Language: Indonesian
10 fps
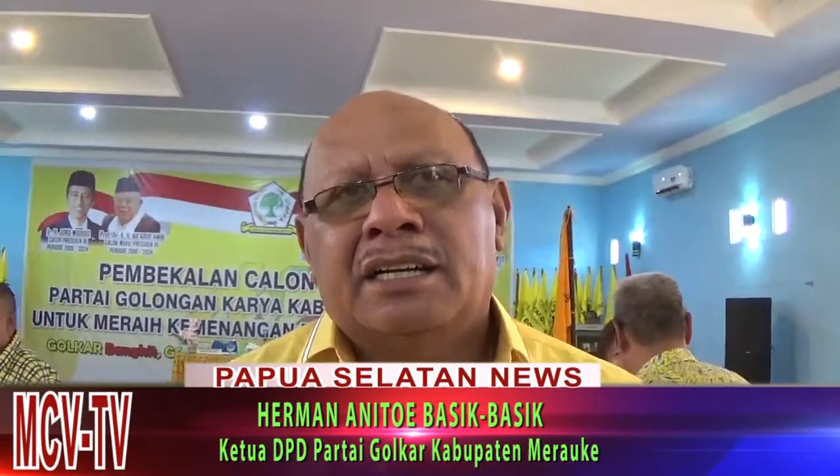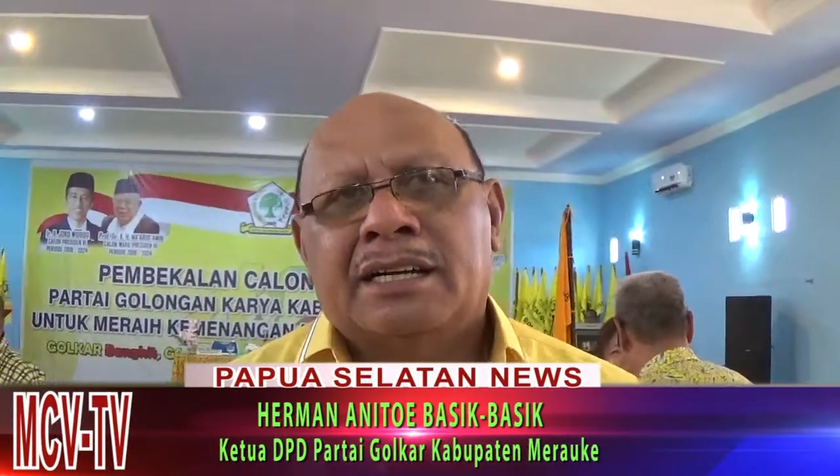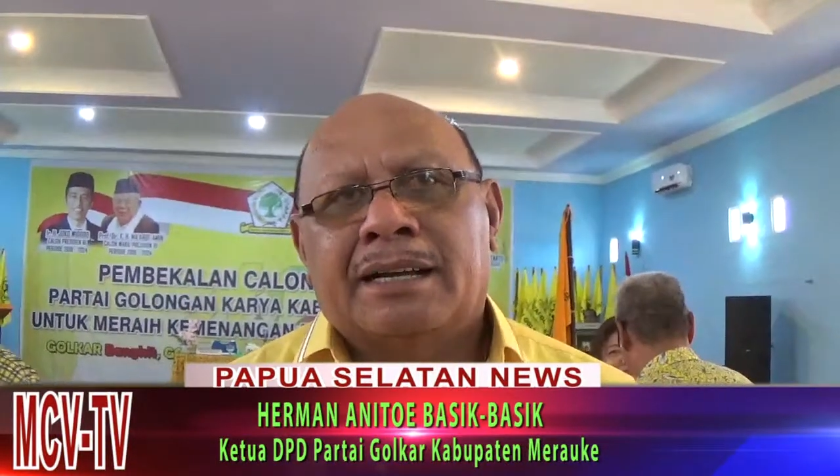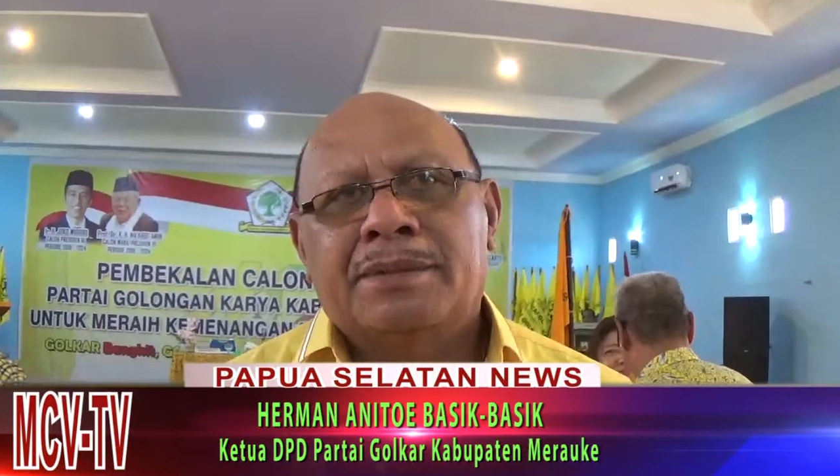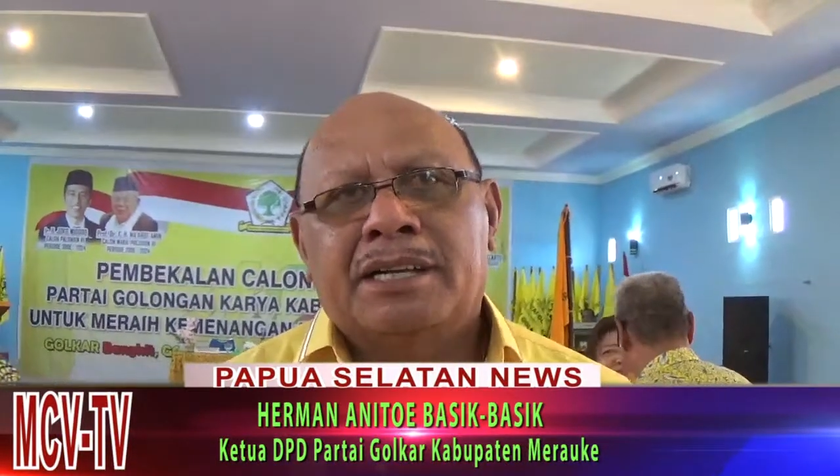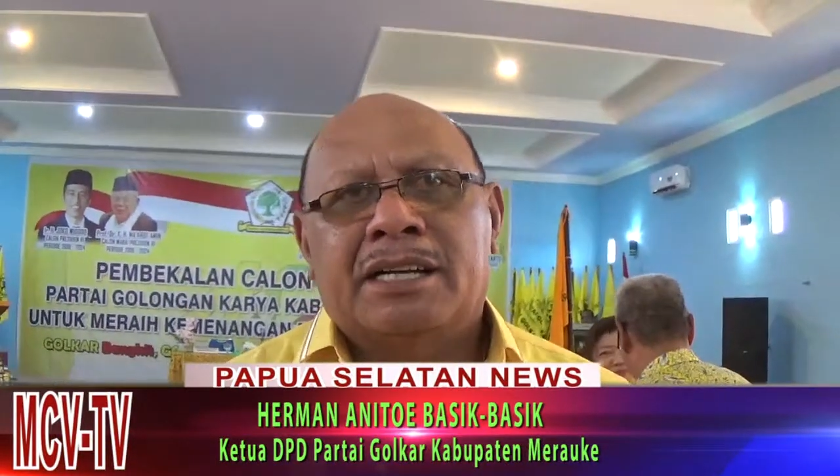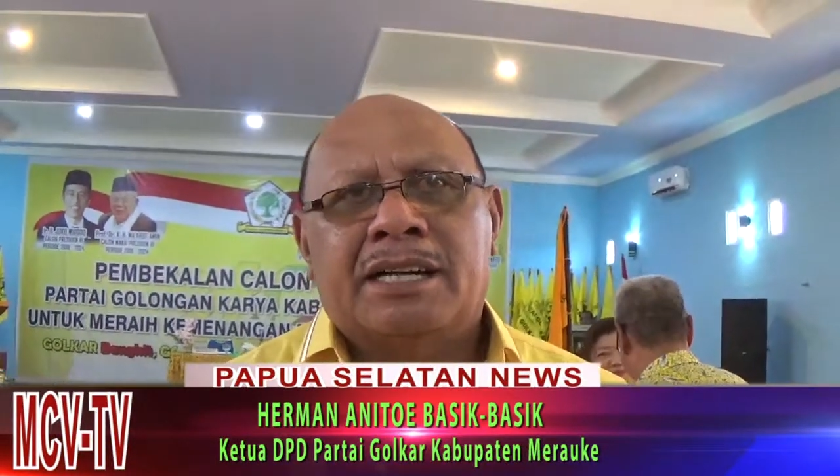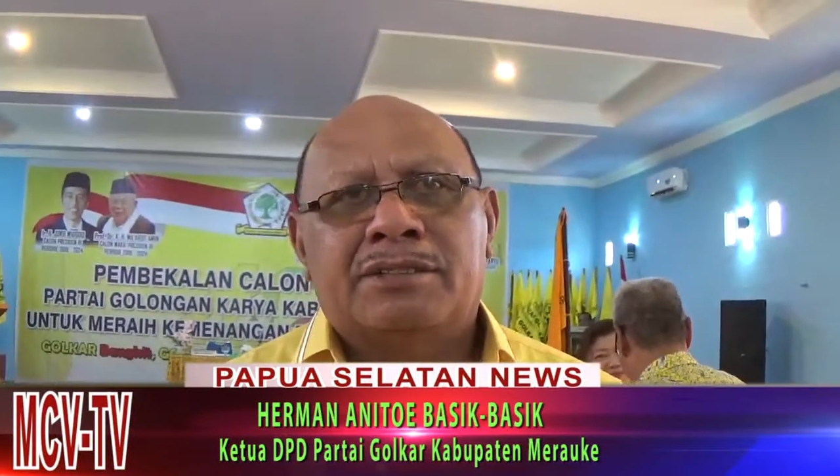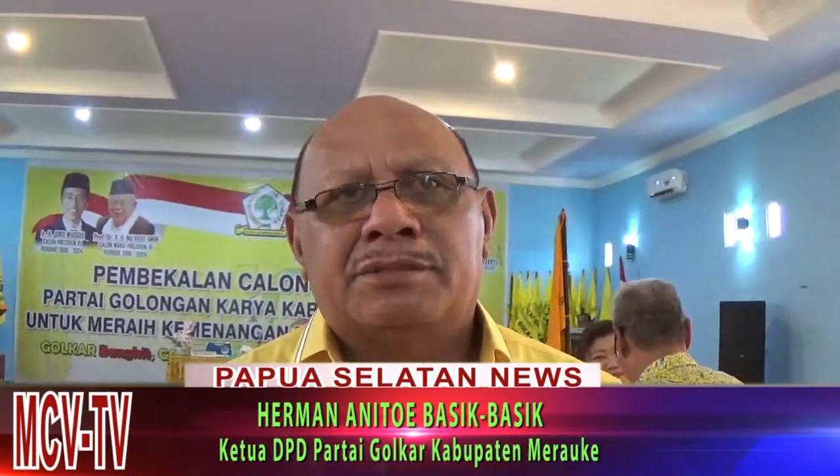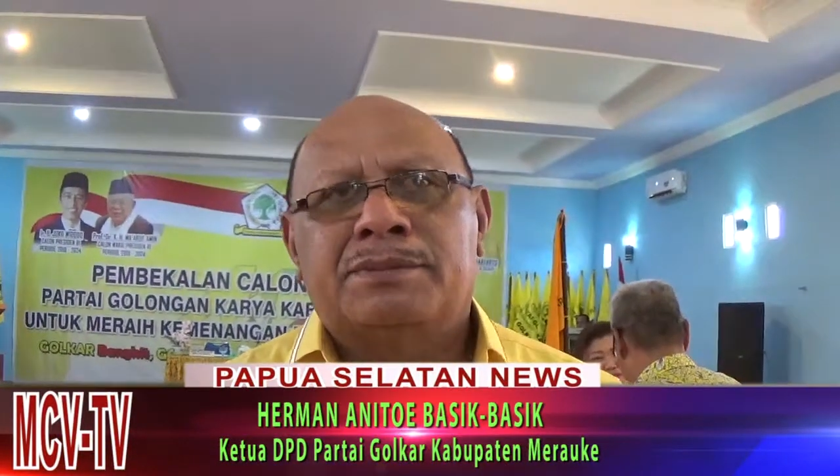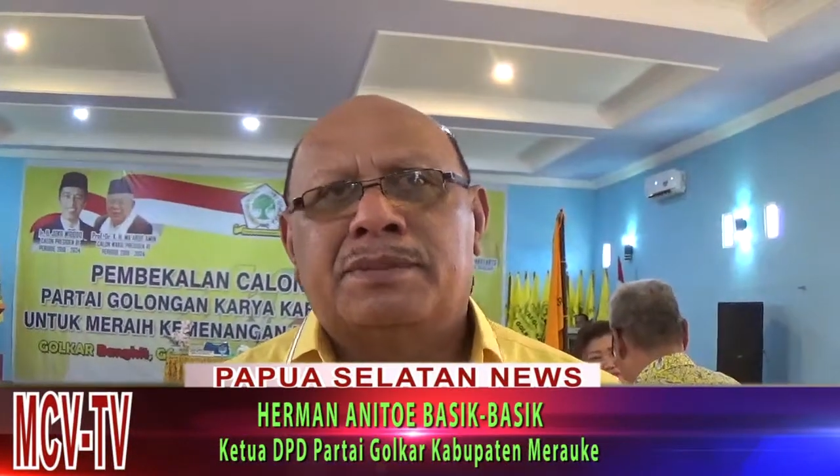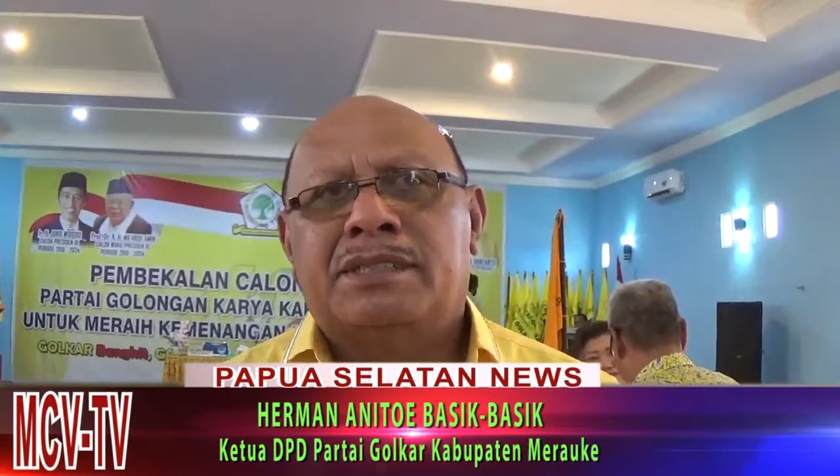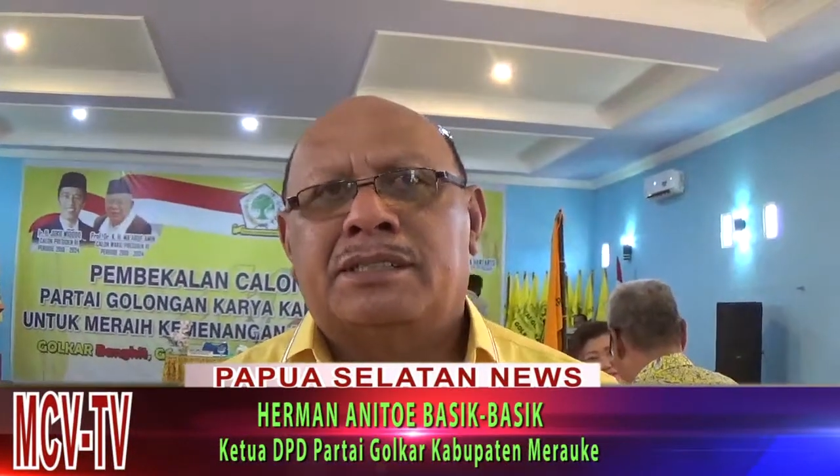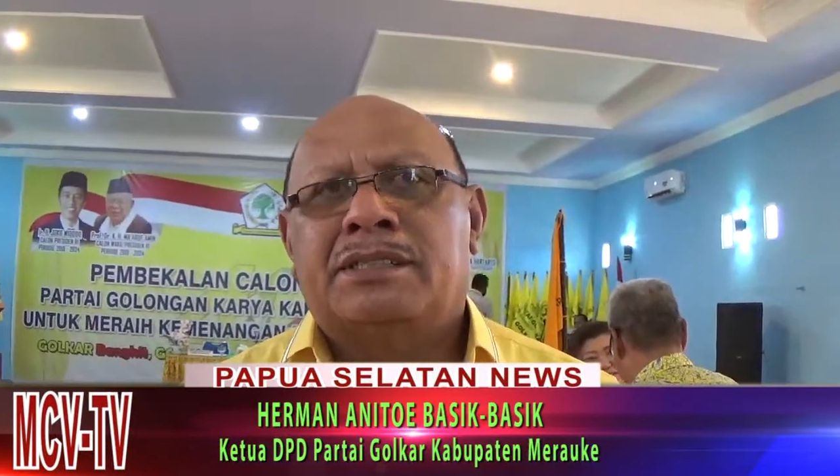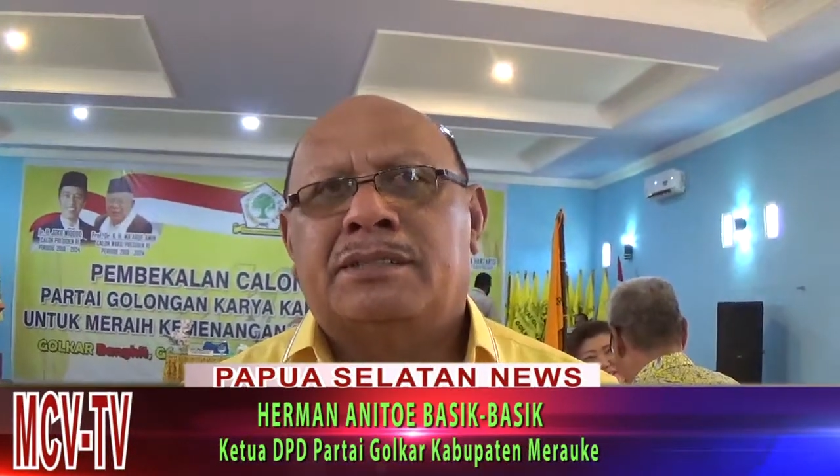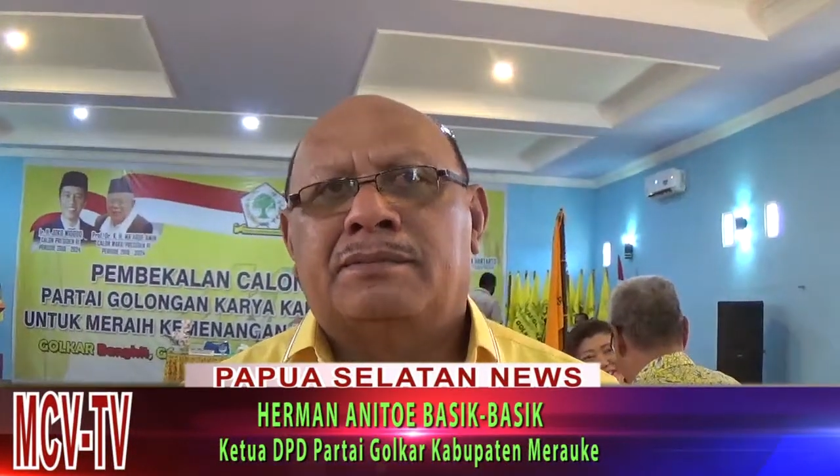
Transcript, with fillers: kami harus eh,